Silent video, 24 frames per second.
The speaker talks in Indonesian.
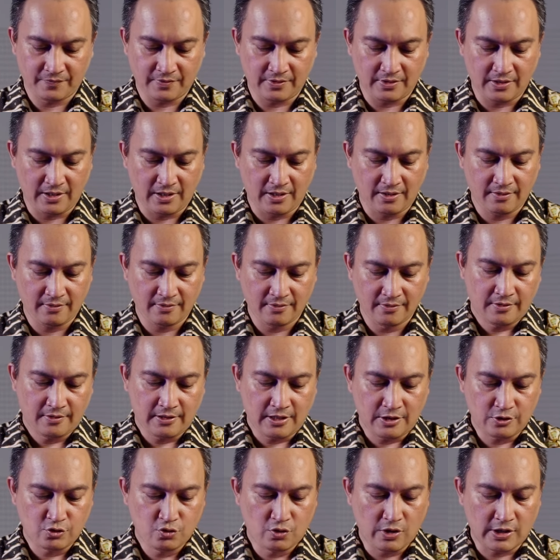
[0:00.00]
ya,
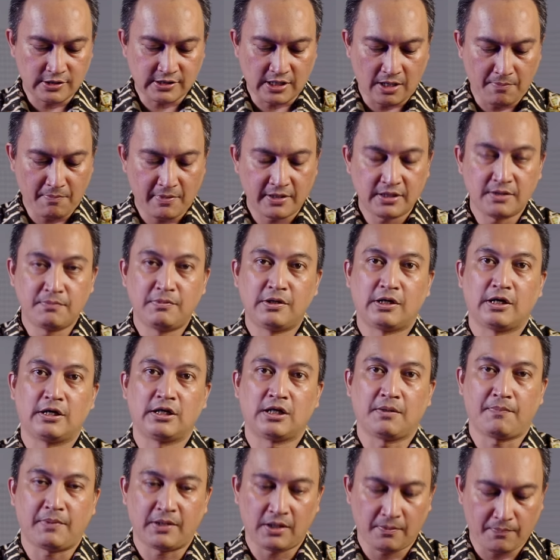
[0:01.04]
yang juga sama diberikan
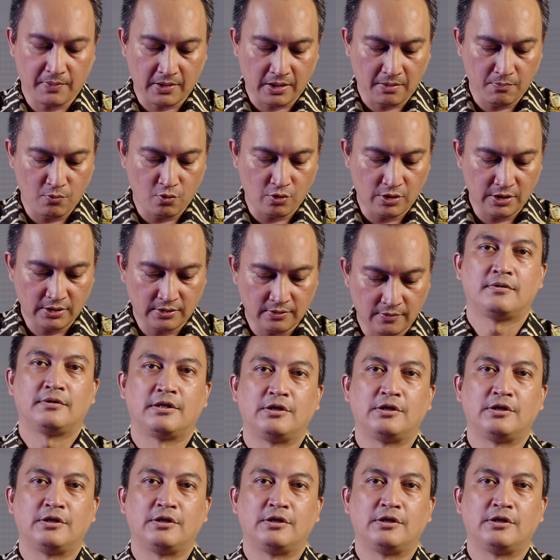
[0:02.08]
kepada para murid,